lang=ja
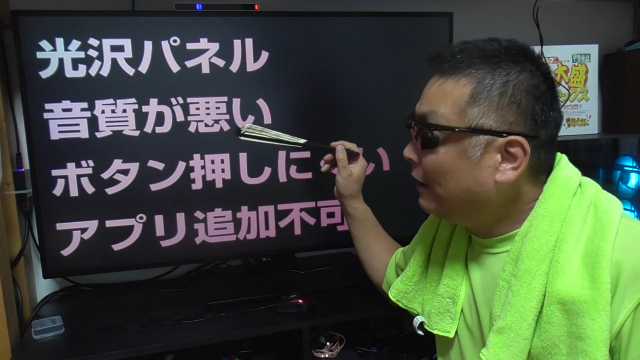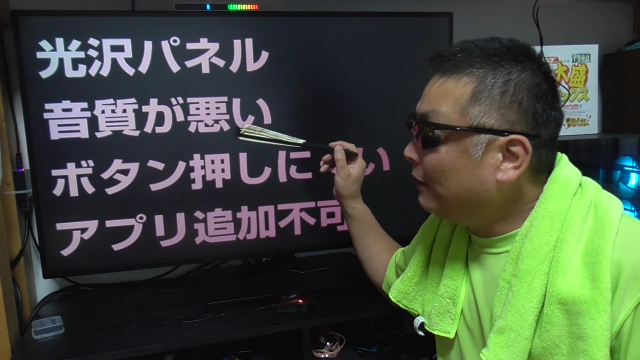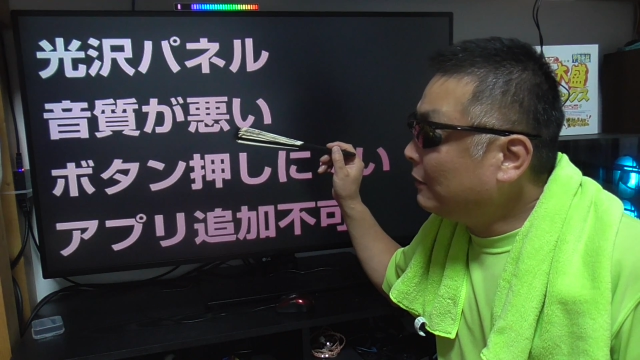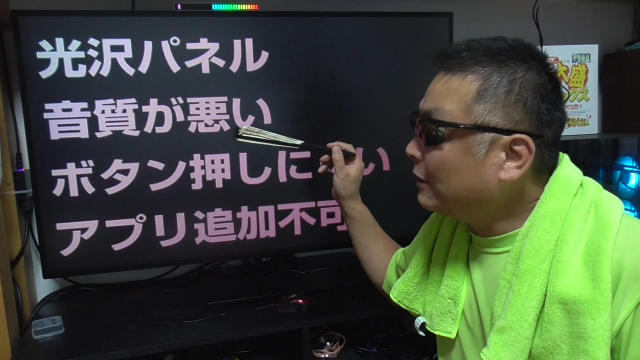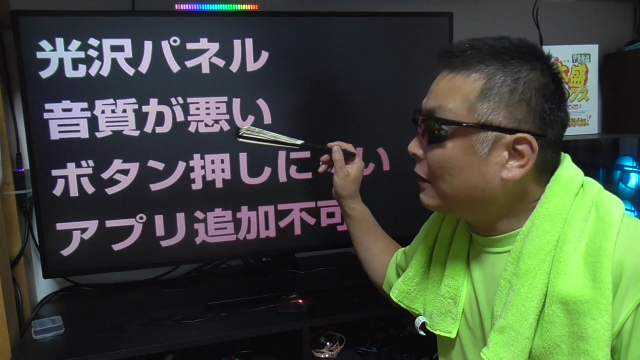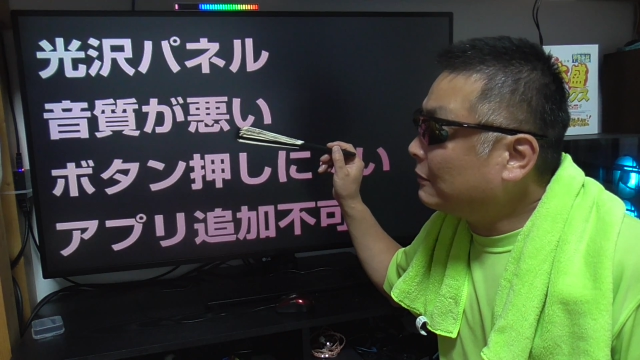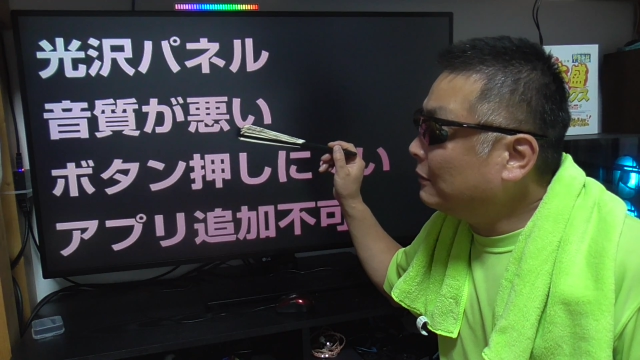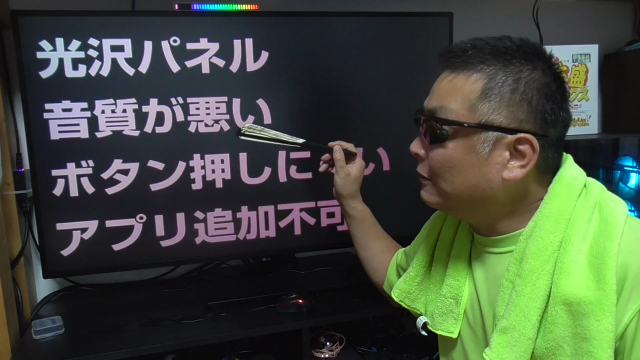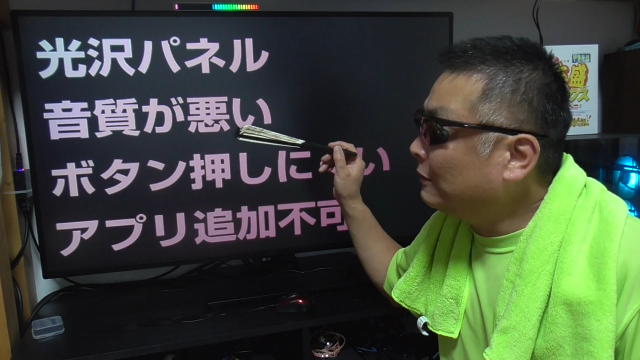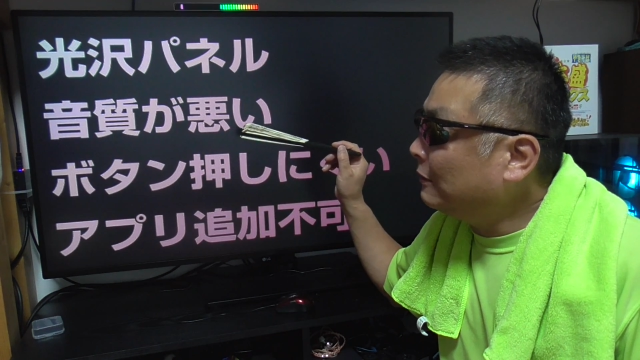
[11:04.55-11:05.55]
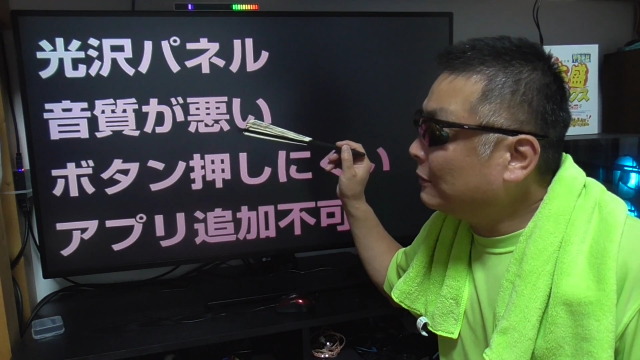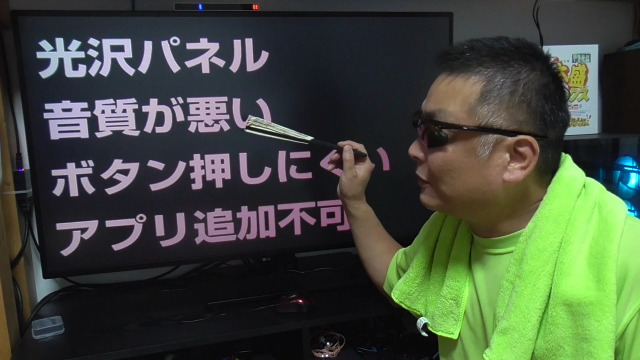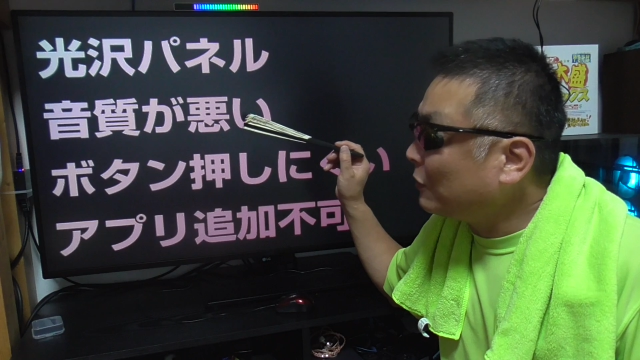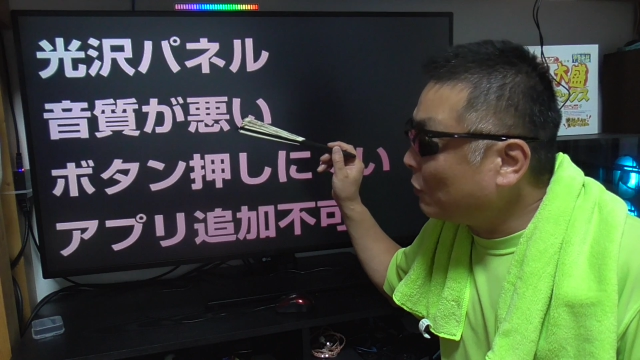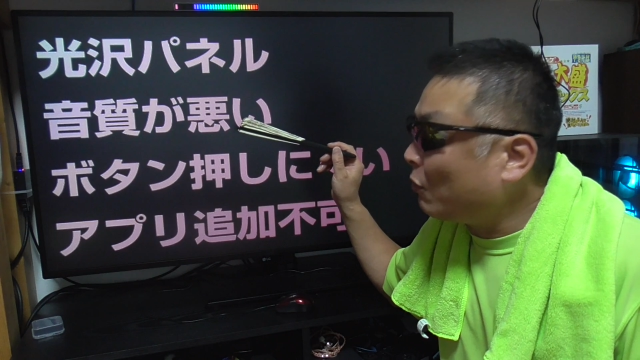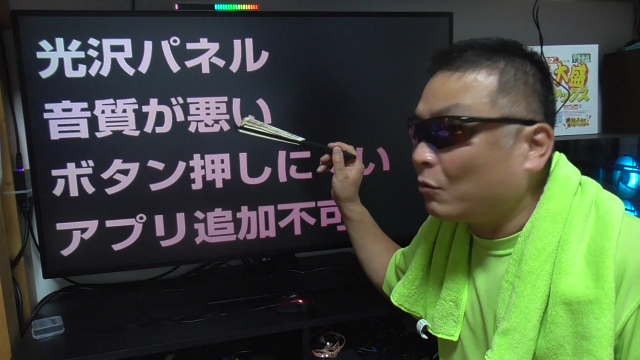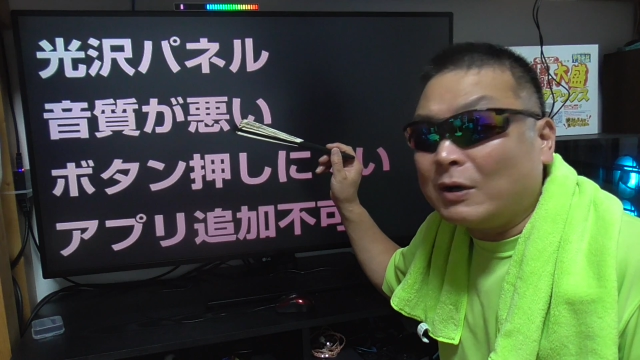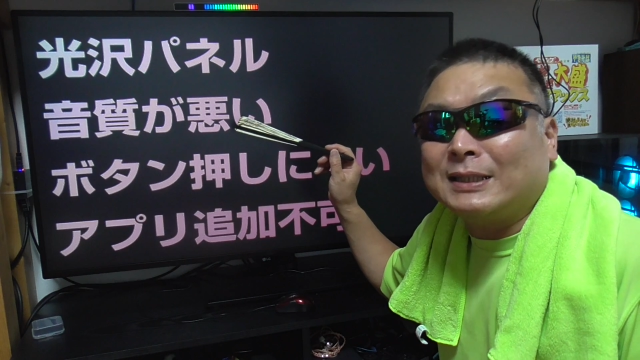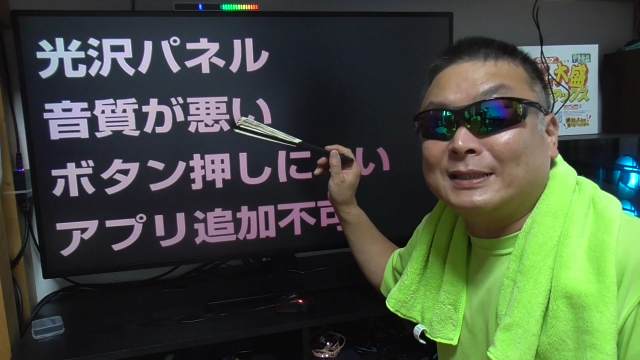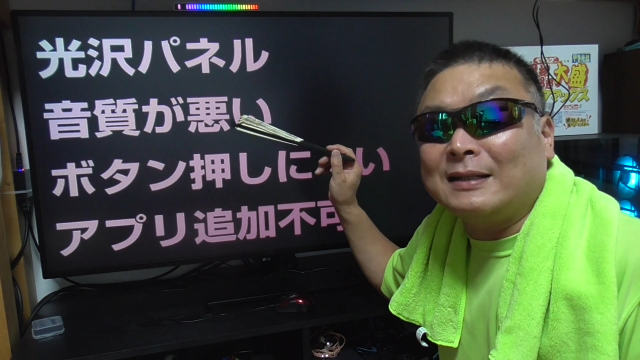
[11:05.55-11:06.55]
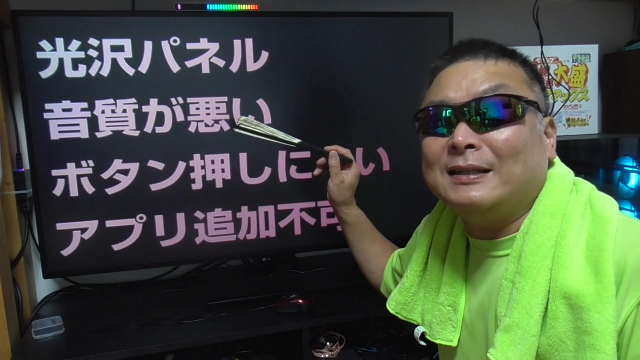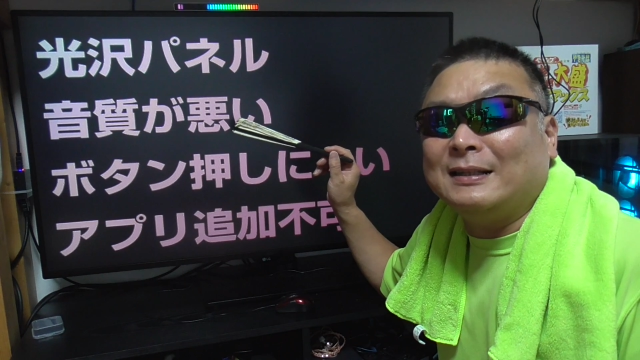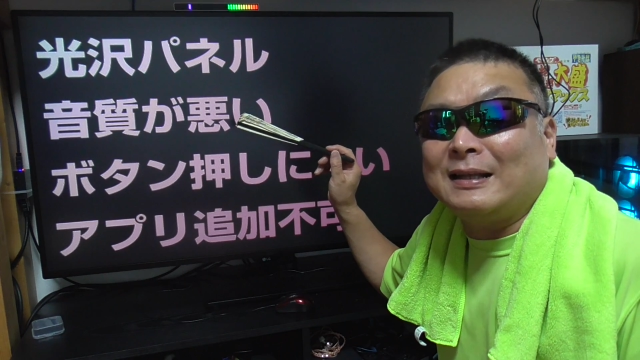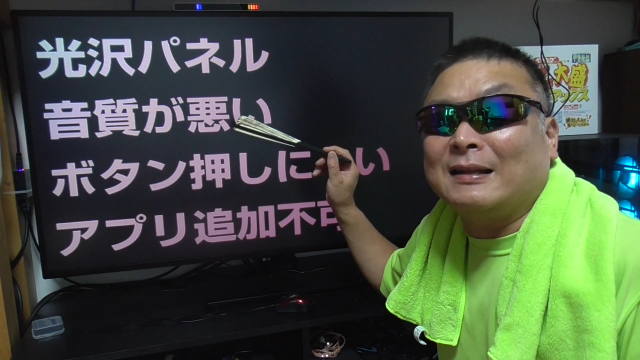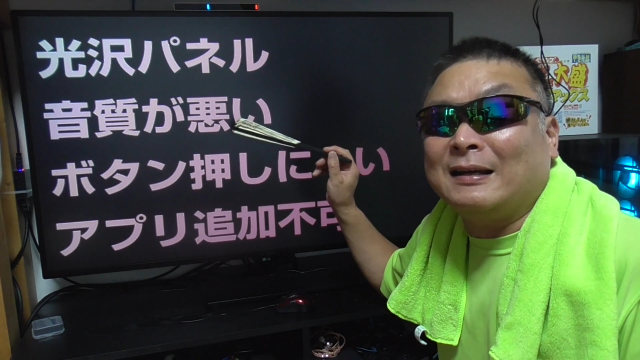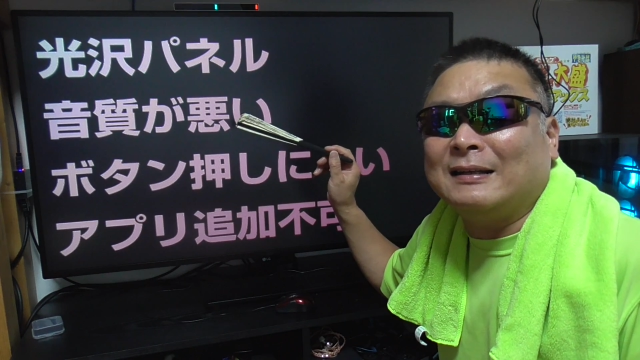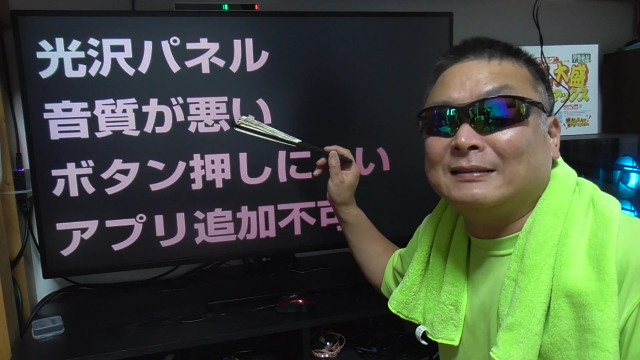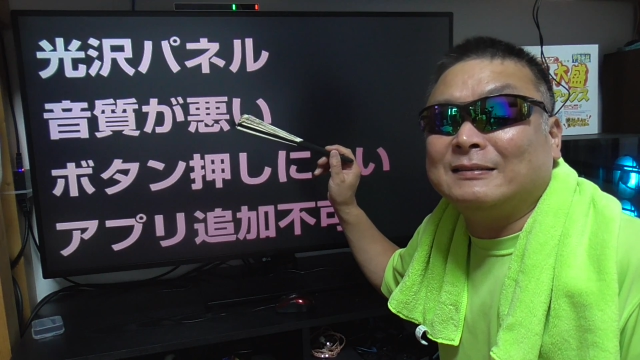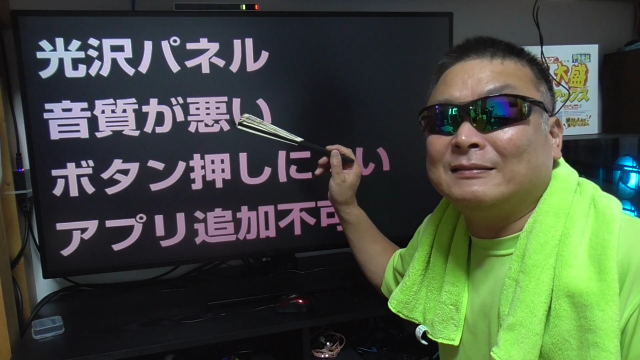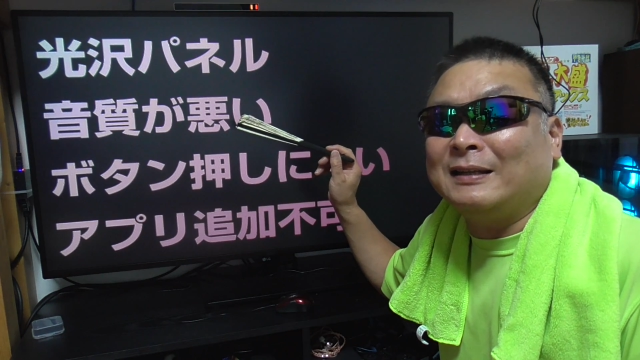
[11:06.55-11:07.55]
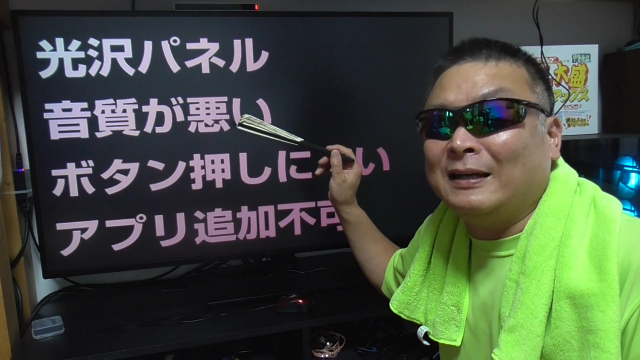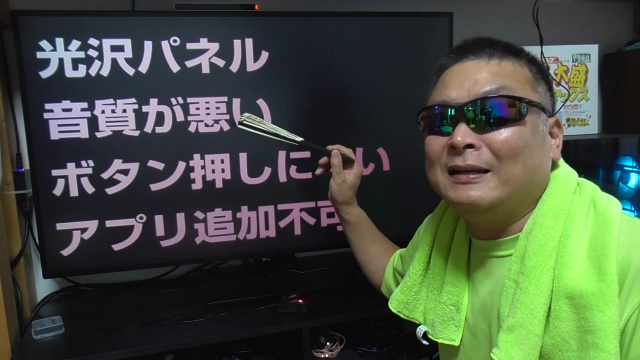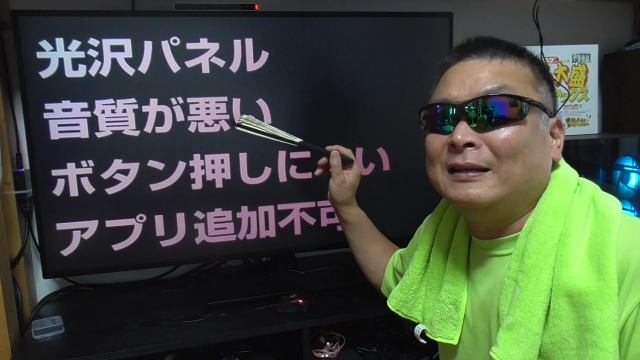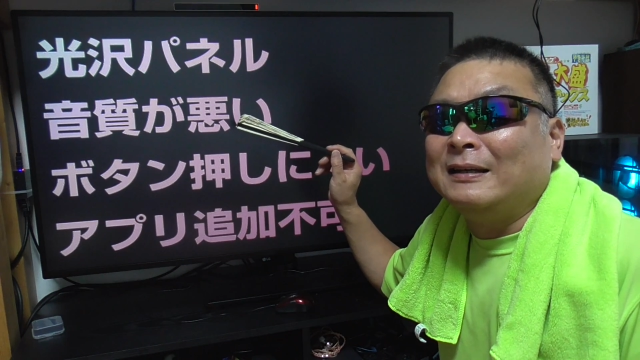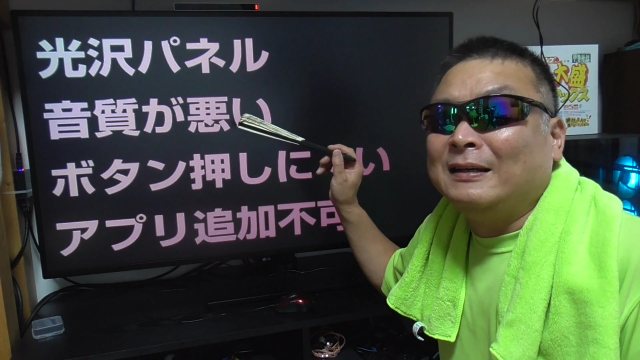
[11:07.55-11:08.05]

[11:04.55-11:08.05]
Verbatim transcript: えー、とにかくちょっとここが残念だなっていうね、